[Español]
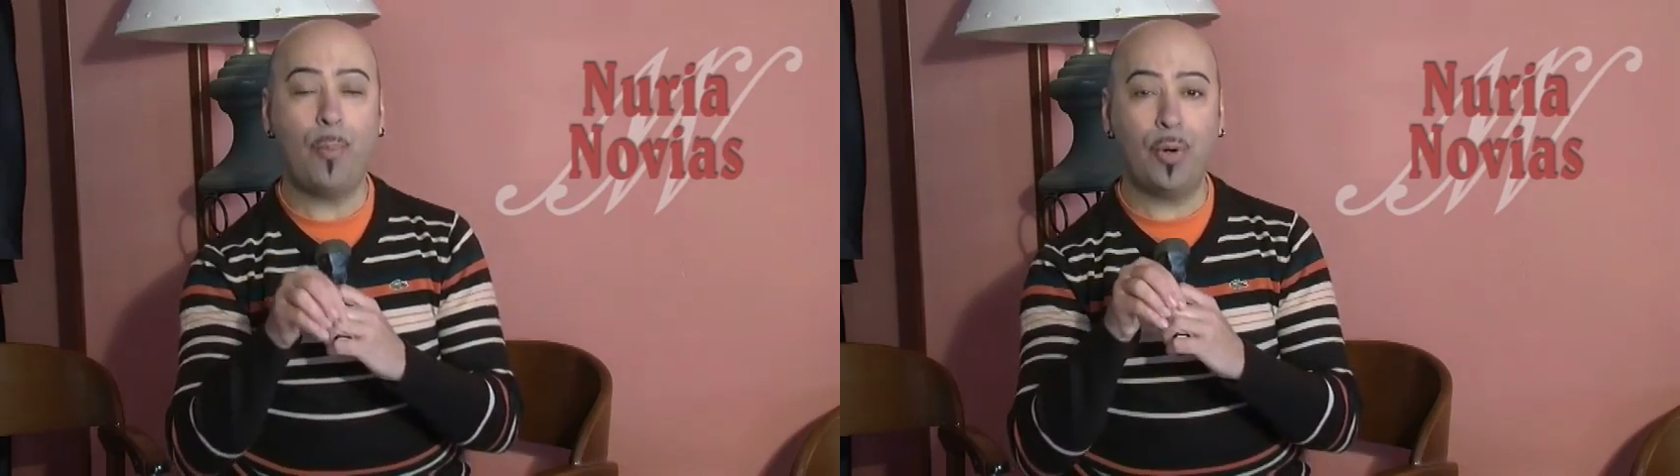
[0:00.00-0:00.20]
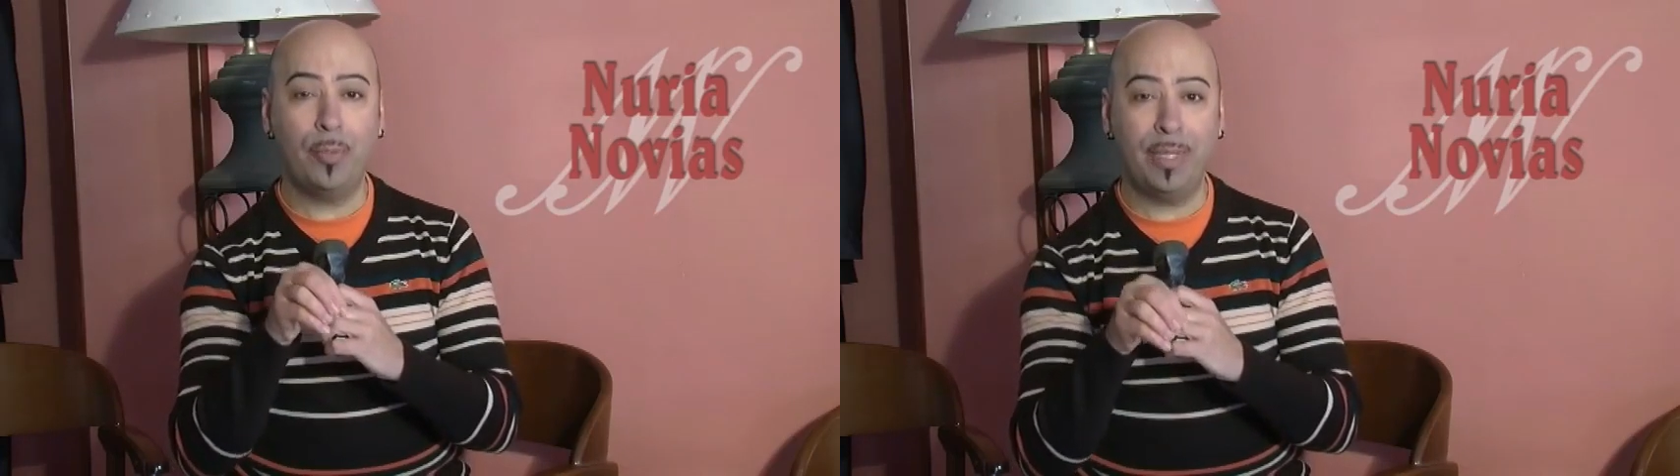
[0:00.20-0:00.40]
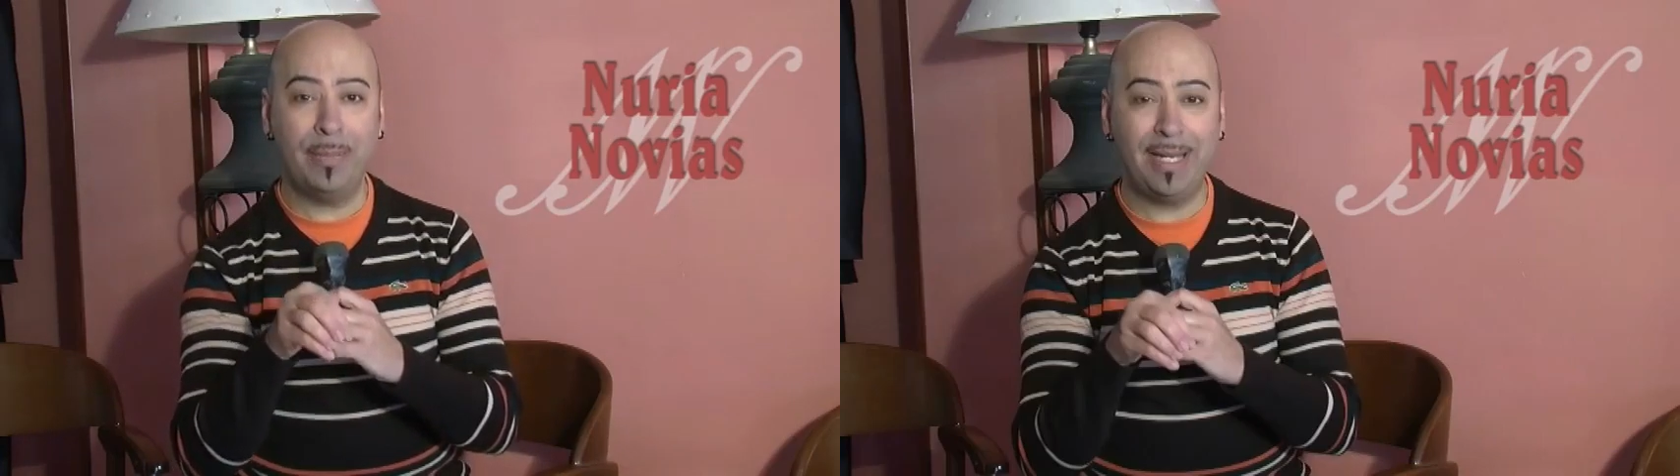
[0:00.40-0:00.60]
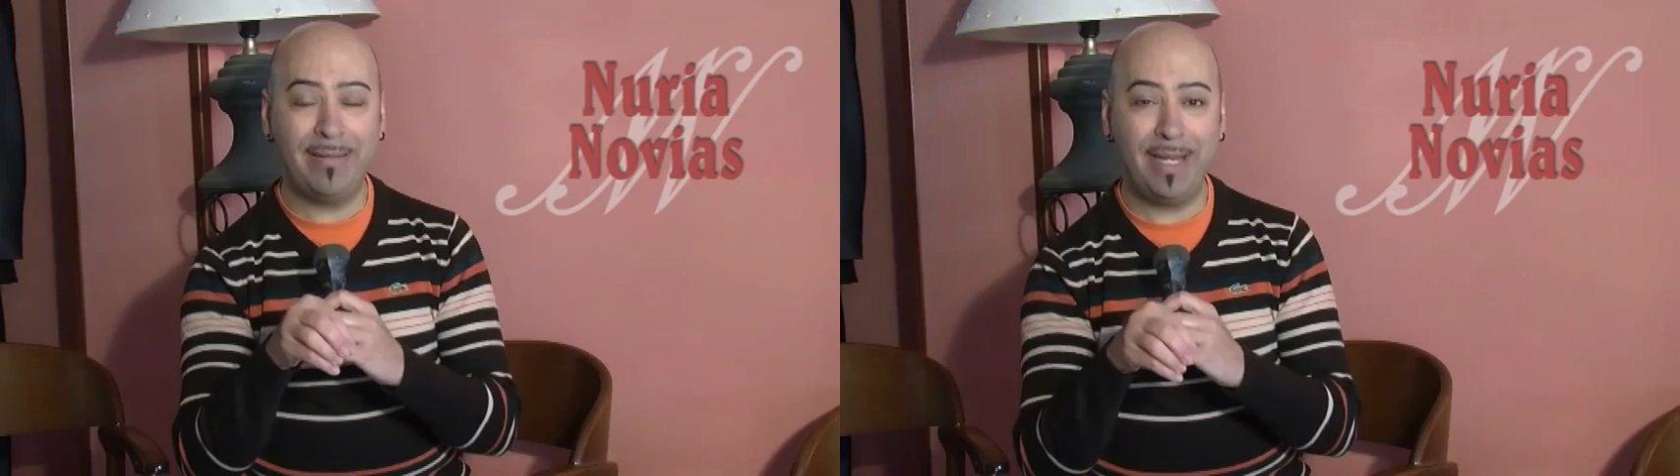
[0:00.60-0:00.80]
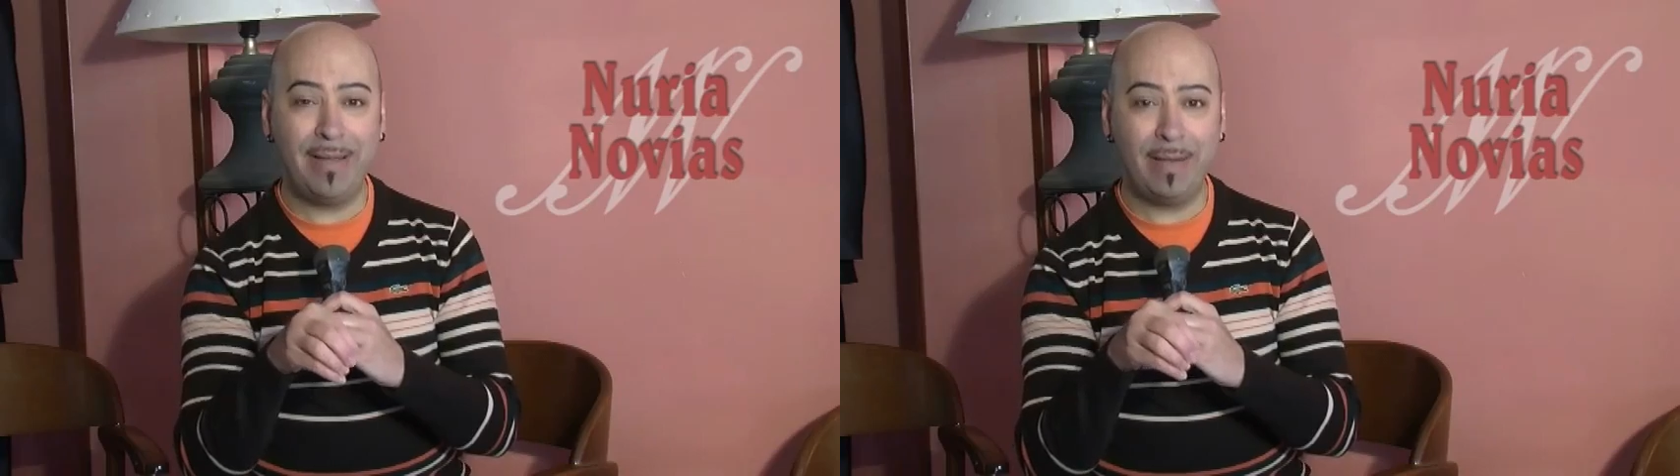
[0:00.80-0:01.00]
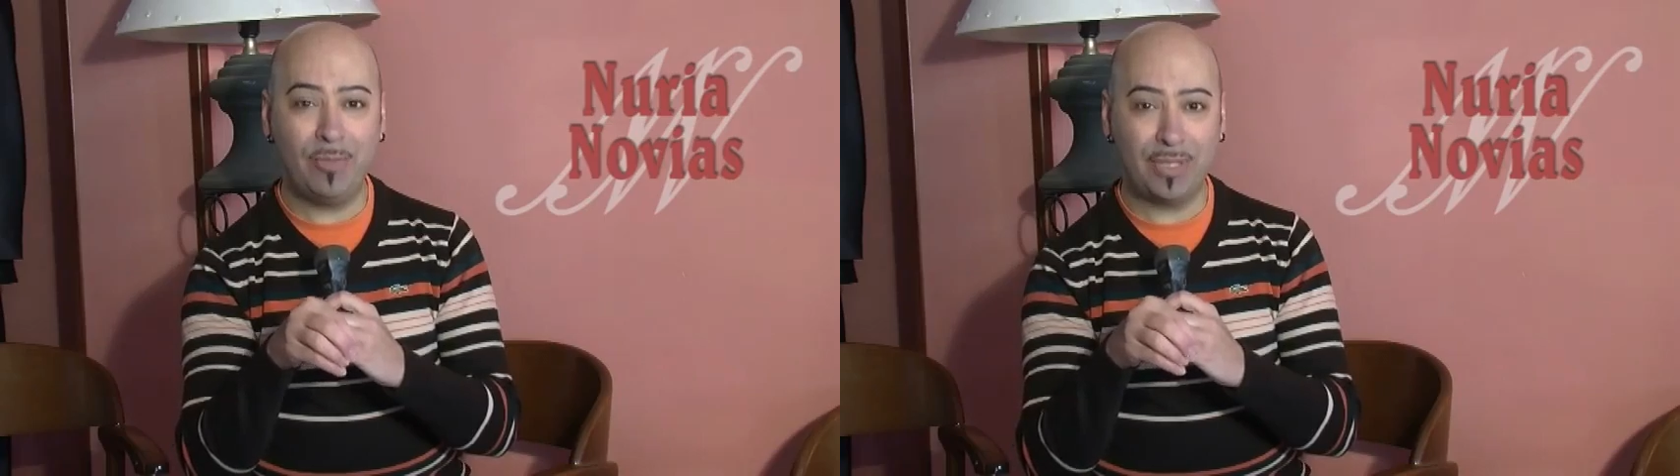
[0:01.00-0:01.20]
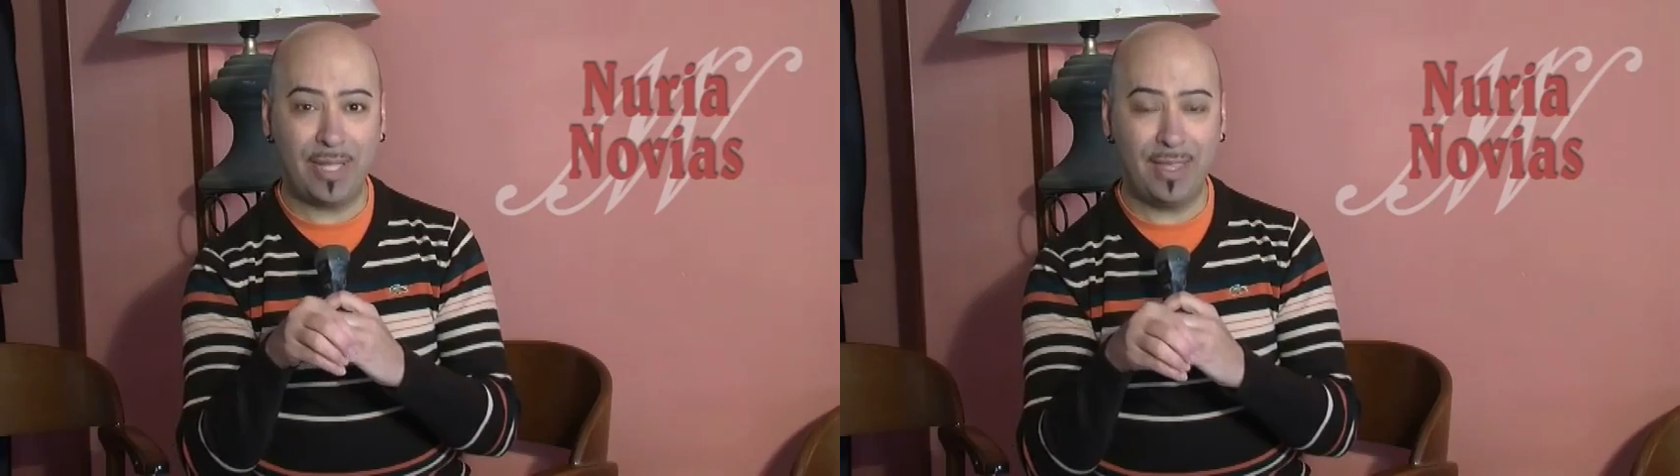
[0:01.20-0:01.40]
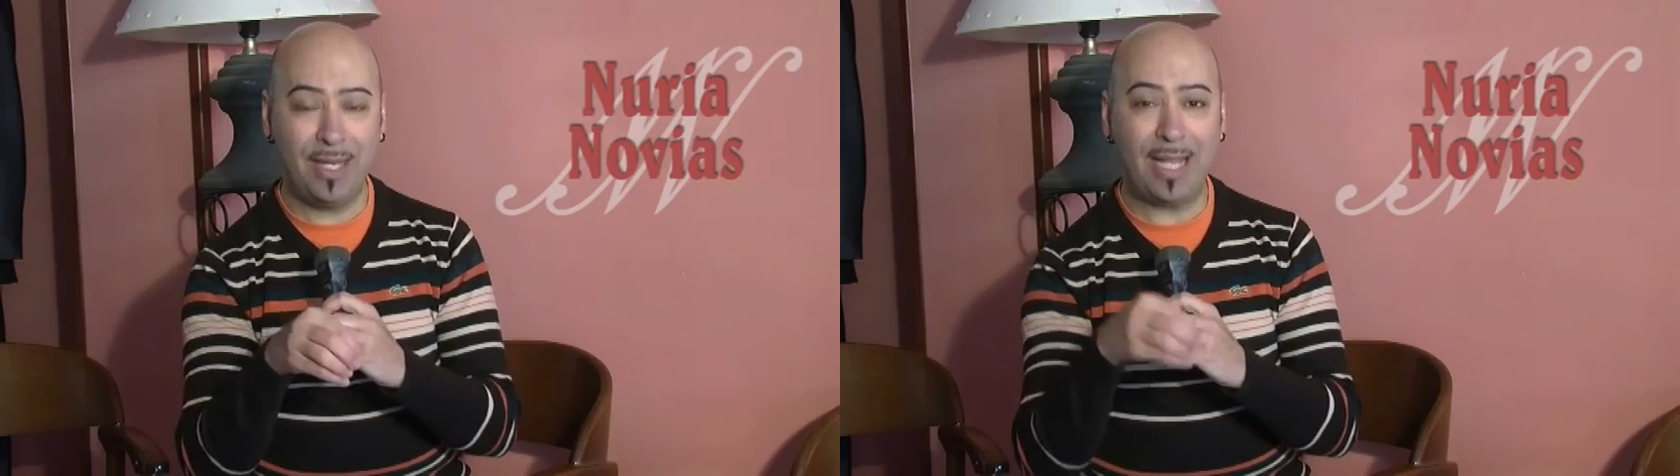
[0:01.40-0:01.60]
por primera vez la vamos
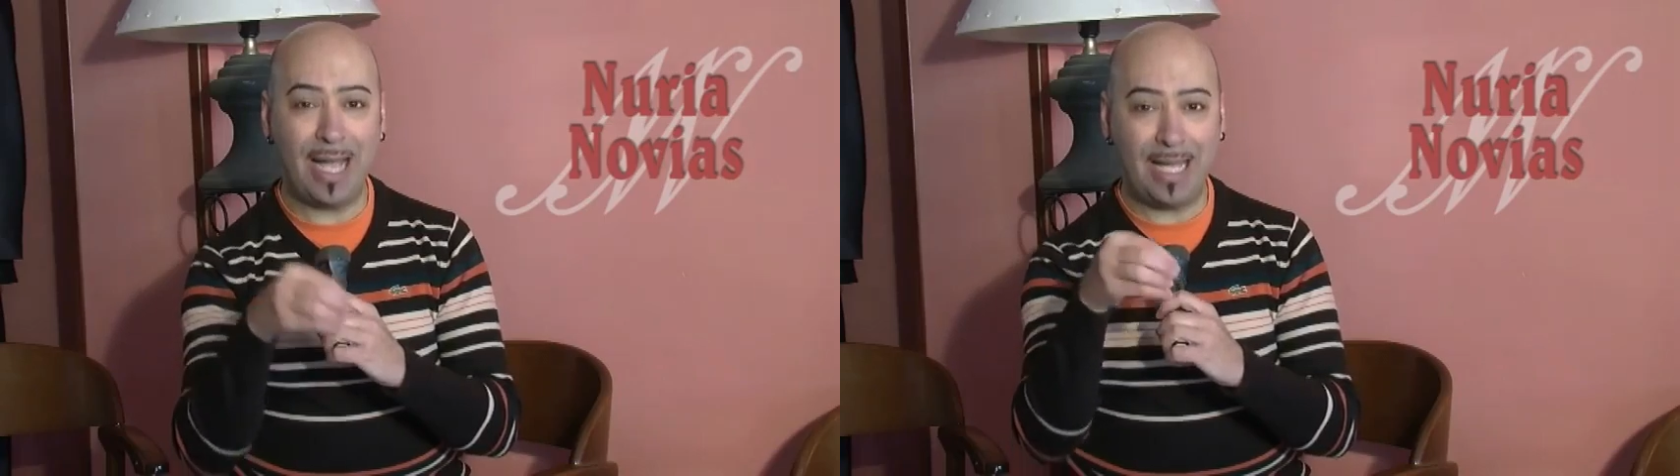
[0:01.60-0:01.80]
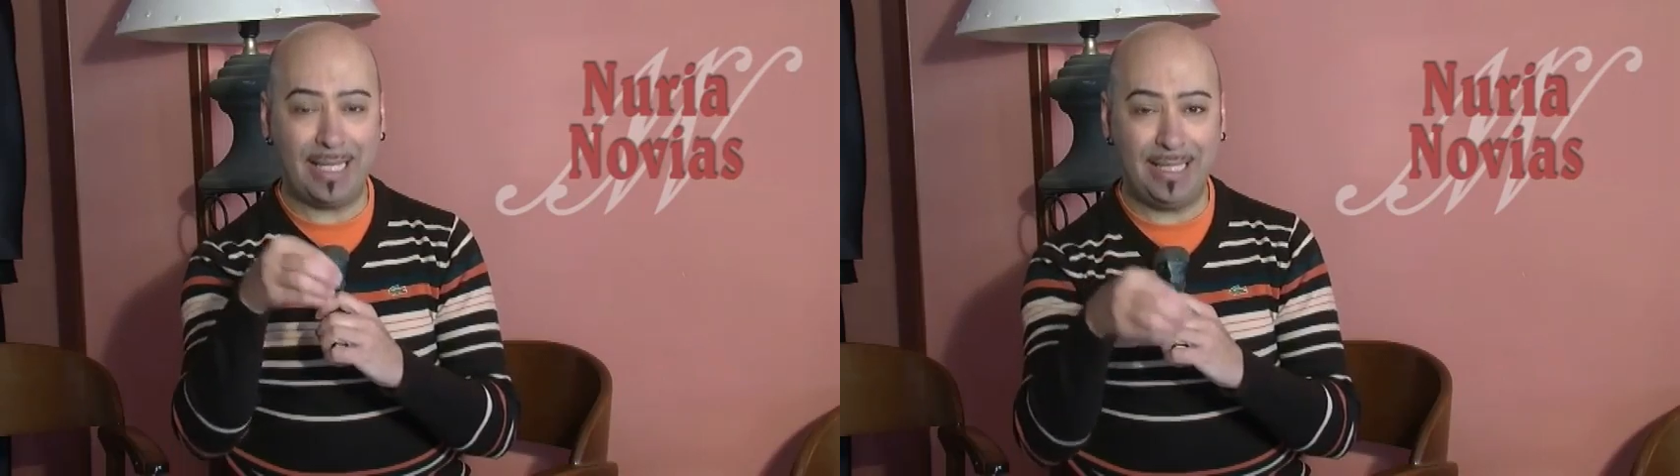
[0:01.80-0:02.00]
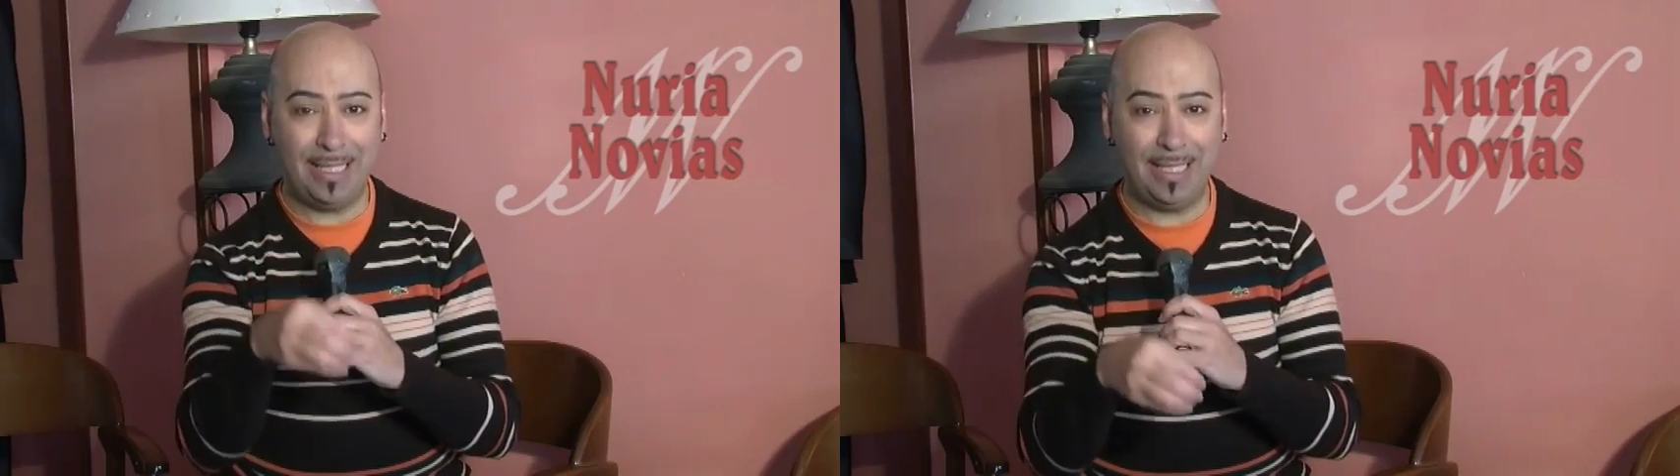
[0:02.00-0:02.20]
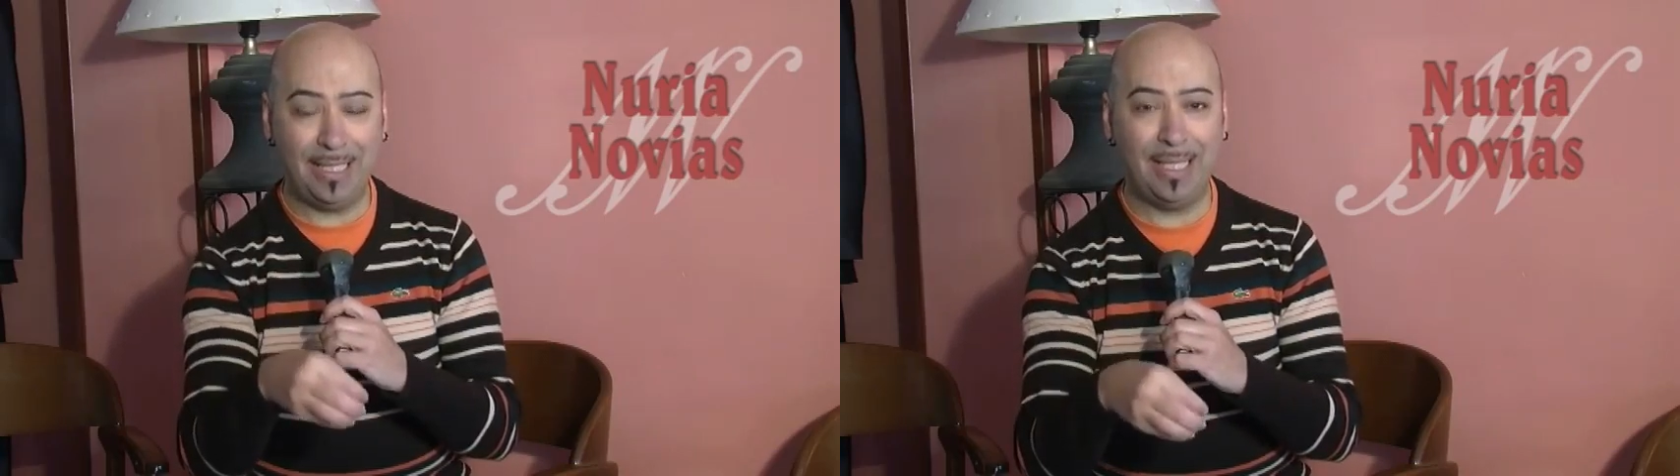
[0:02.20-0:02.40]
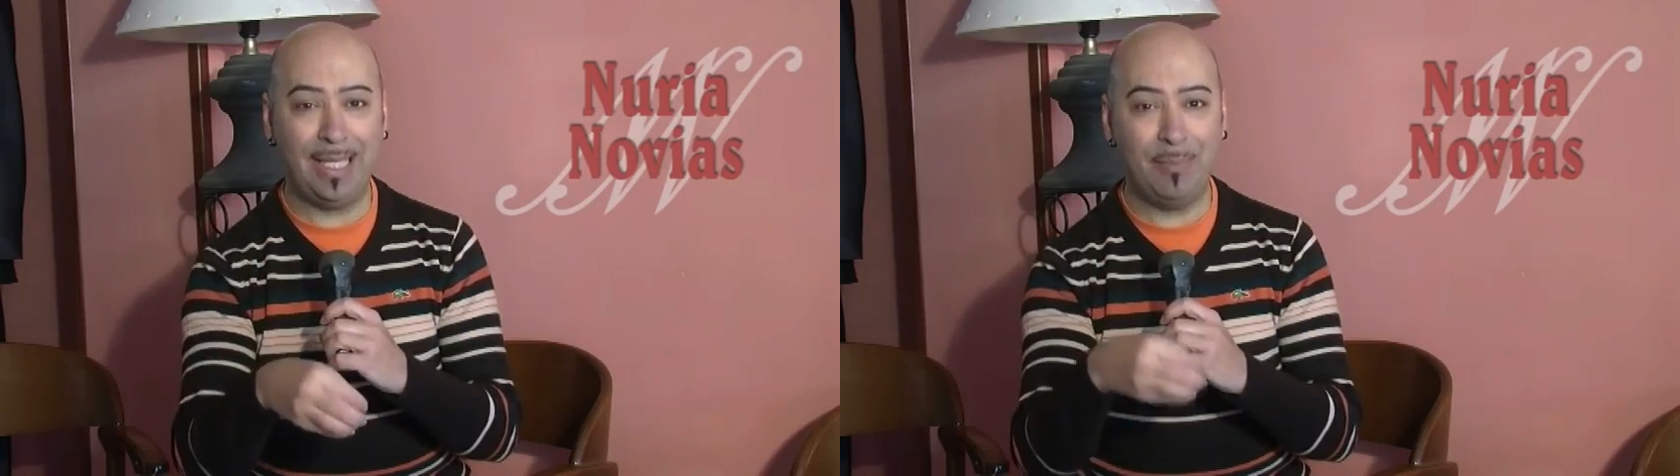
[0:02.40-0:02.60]
a hacer aquí